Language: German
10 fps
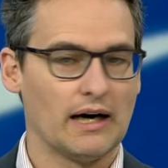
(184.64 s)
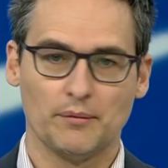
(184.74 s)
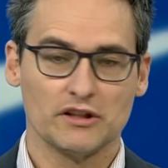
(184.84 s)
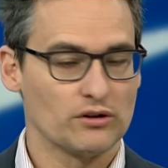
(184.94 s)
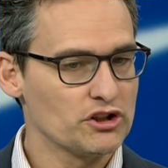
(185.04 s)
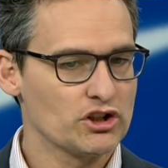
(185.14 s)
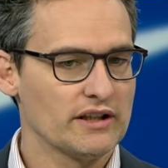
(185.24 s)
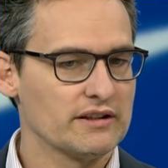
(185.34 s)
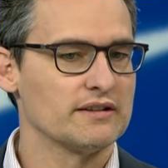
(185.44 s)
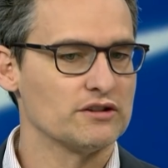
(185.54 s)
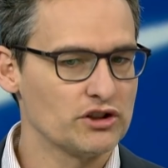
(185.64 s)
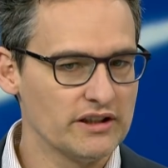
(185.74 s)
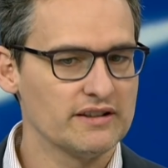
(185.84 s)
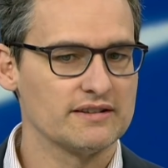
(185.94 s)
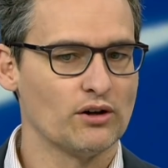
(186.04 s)
aber Deutschland
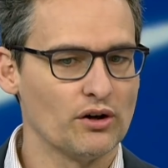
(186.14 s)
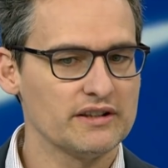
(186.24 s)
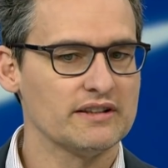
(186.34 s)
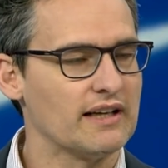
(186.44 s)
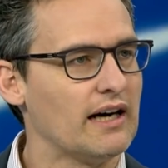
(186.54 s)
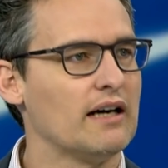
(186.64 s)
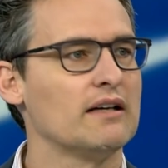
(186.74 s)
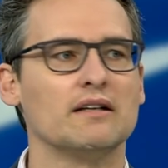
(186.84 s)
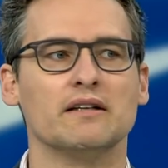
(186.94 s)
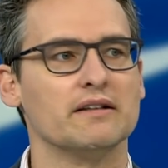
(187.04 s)
steht jetzt heute da